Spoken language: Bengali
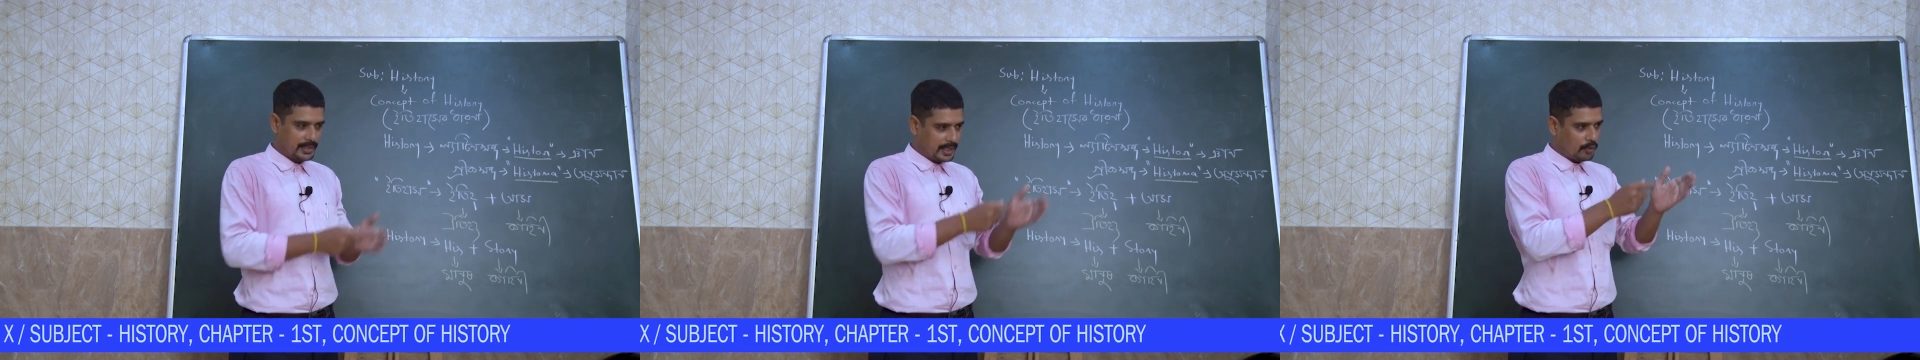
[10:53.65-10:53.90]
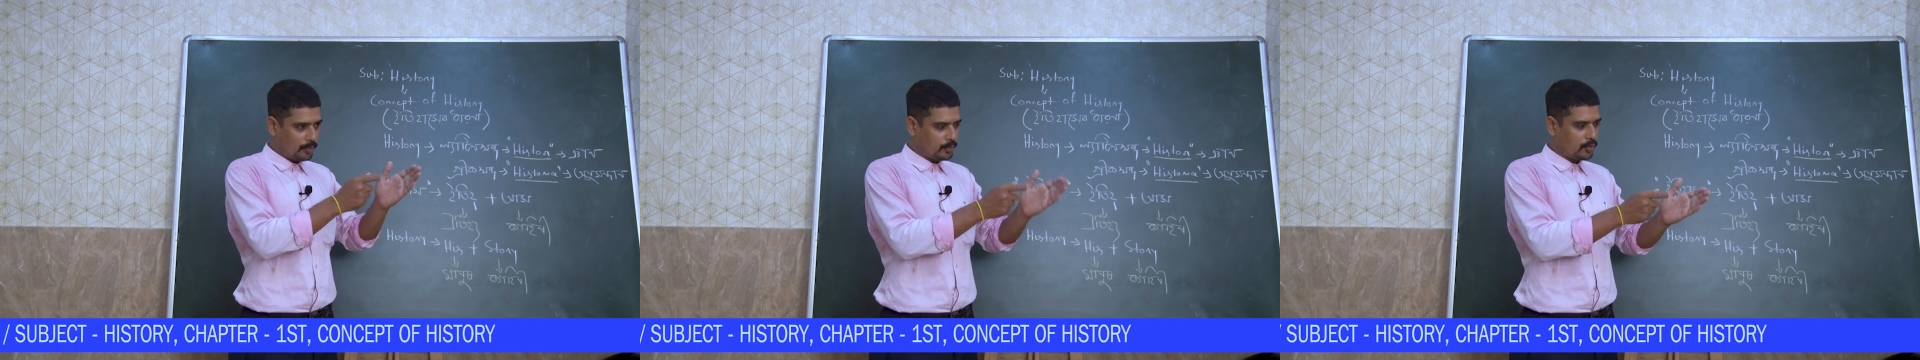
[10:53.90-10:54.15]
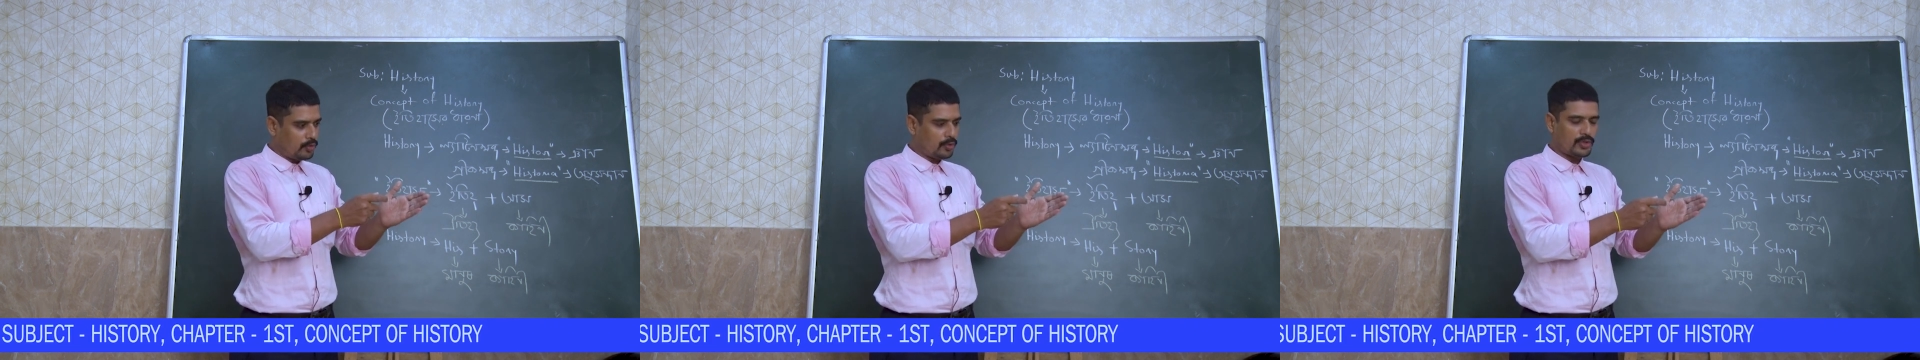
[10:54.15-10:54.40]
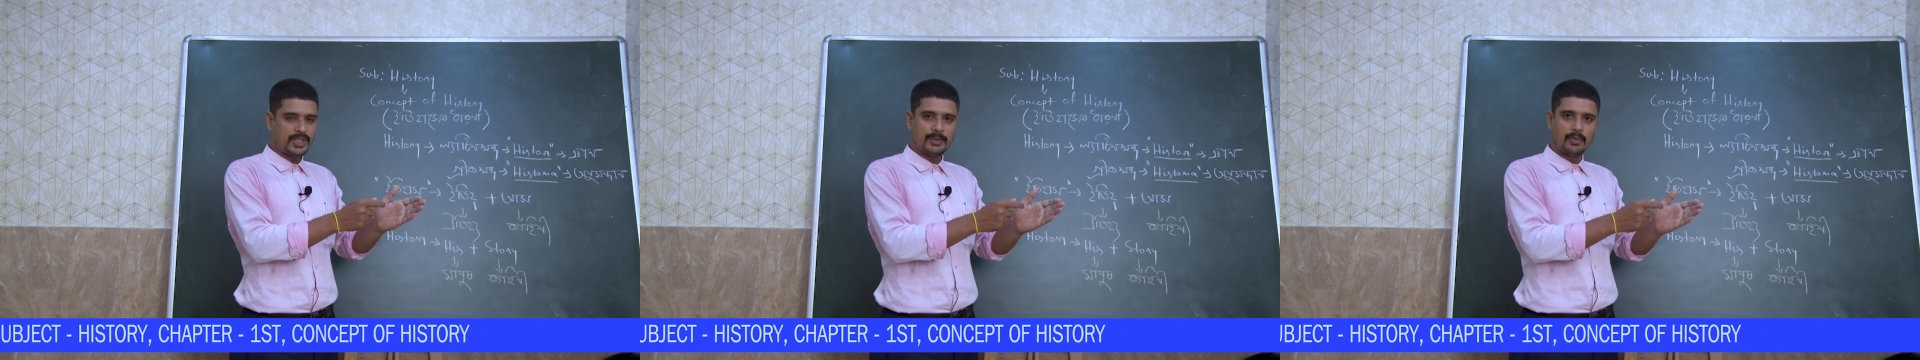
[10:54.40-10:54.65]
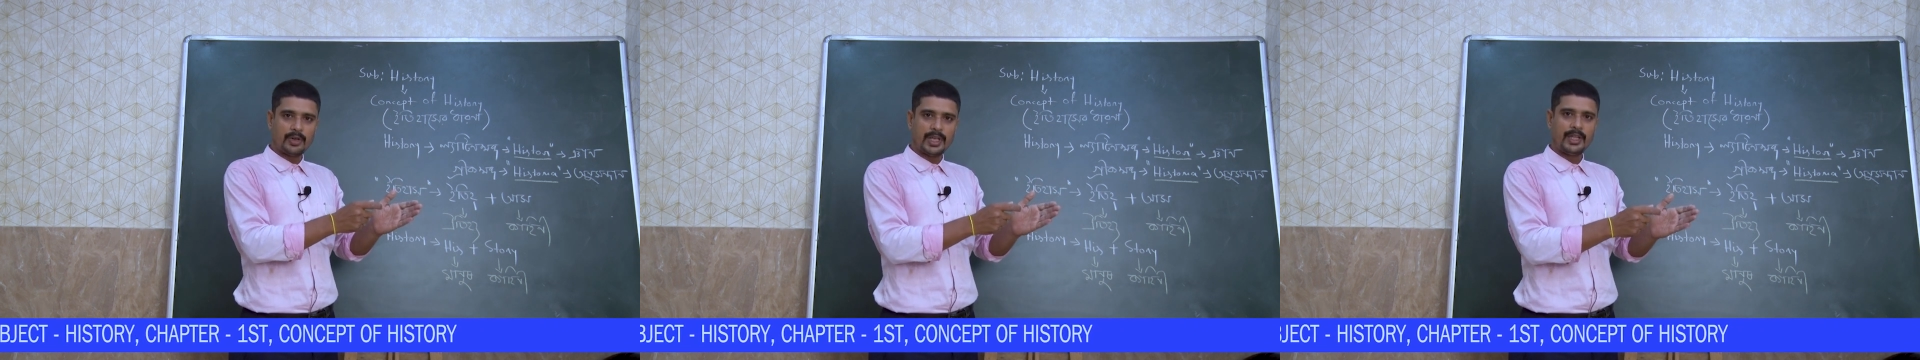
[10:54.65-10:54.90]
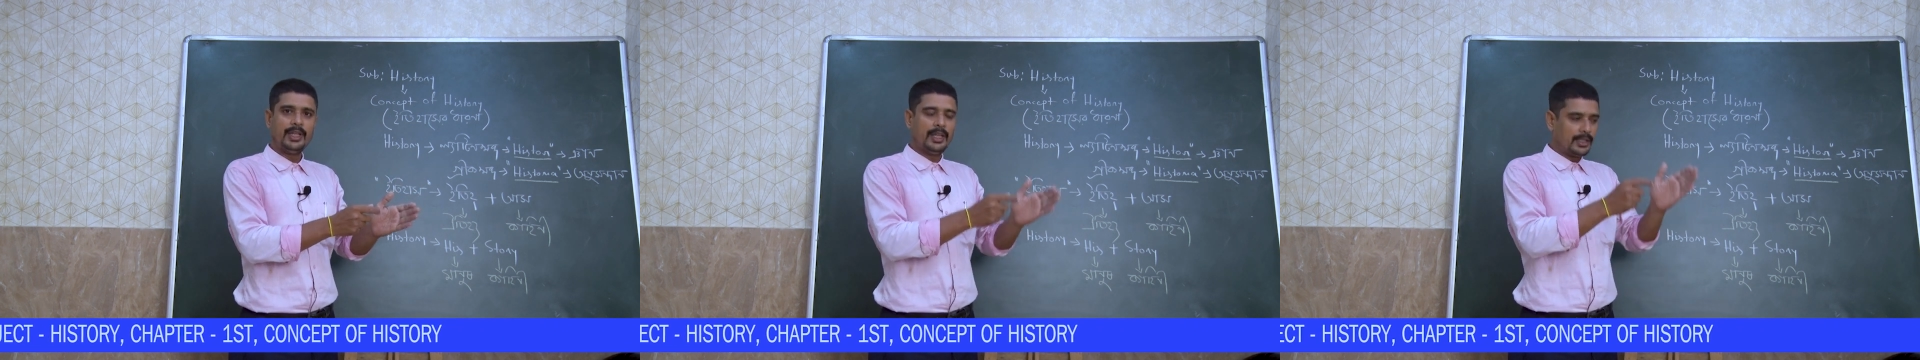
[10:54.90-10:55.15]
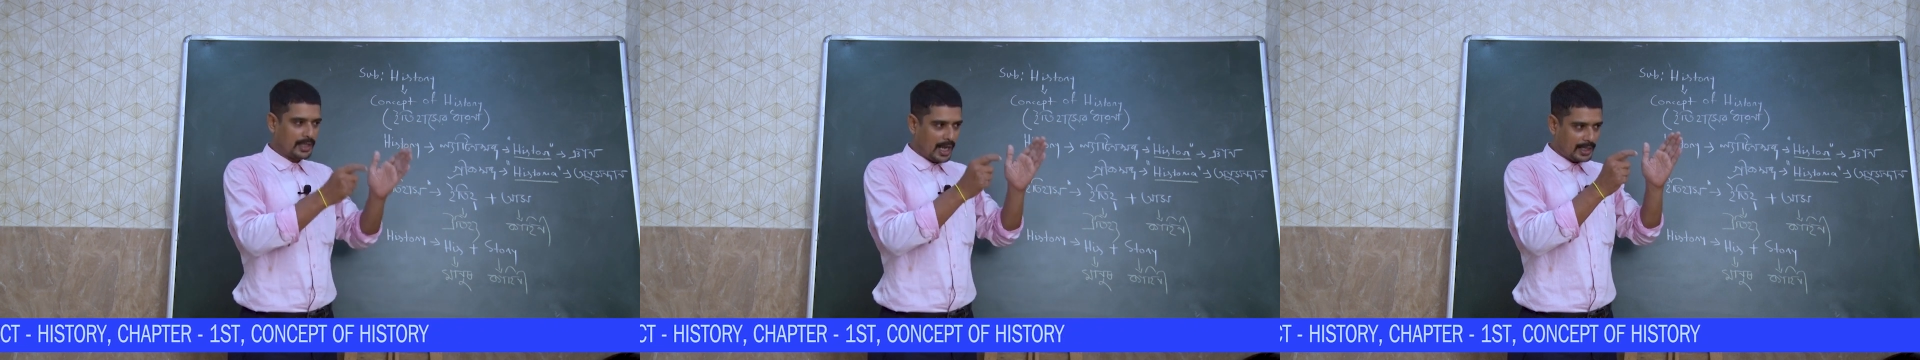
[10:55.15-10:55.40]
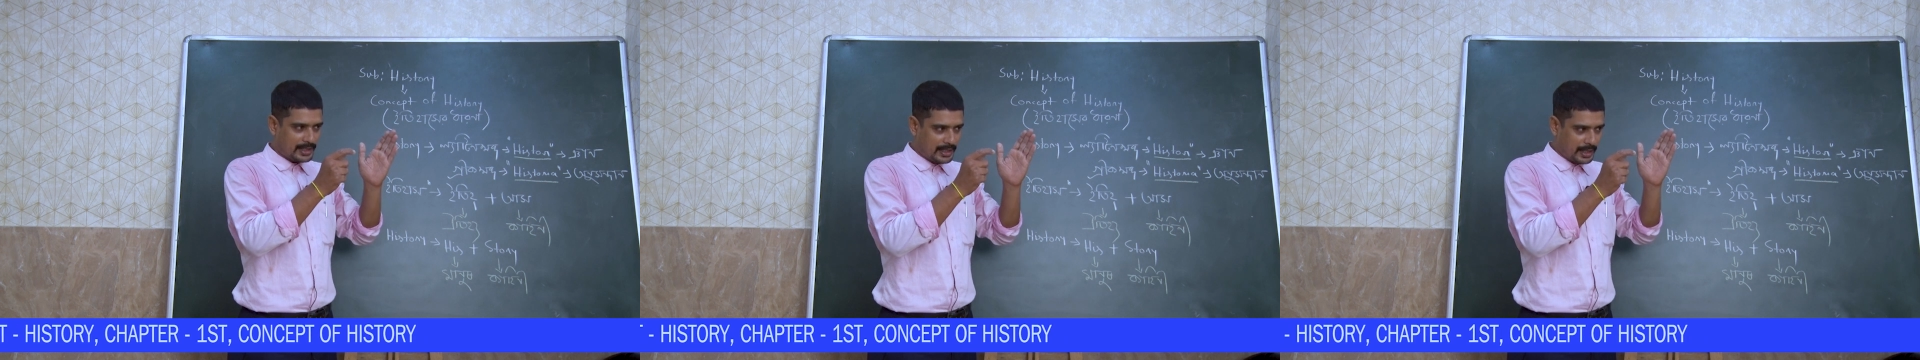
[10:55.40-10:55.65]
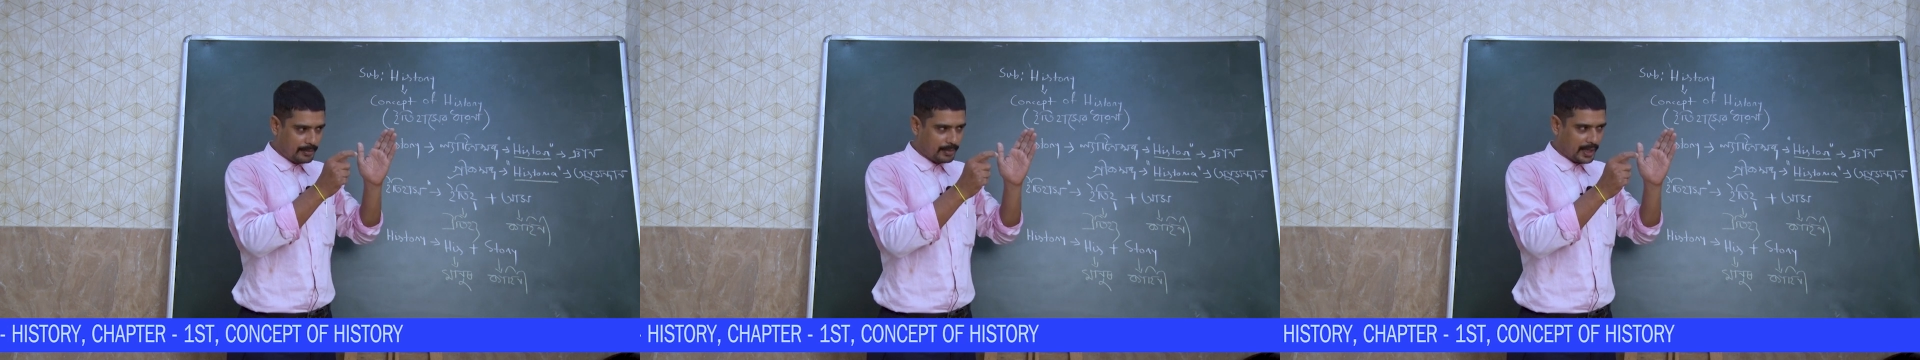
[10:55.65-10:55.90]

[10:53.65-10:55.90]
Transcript: সেই অপূর্ণ জীবনে তার কি